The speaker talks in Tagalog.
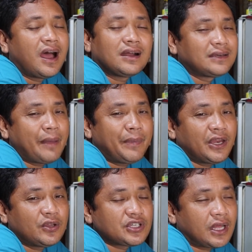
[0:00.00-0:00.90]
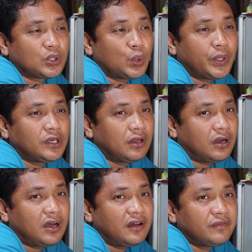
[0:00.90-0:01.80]
Ang dami ninyo Shuttle with
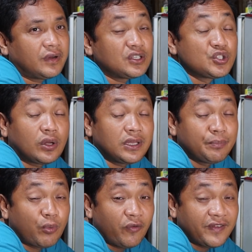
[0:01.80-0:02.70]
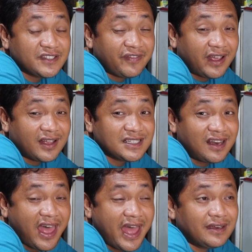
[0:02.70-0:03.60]
Love, Jolly Bovis Vegas
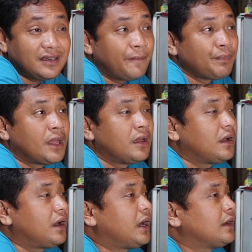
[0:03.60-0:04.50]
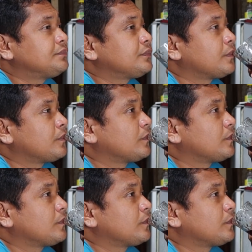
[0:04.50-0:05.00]
Land, um,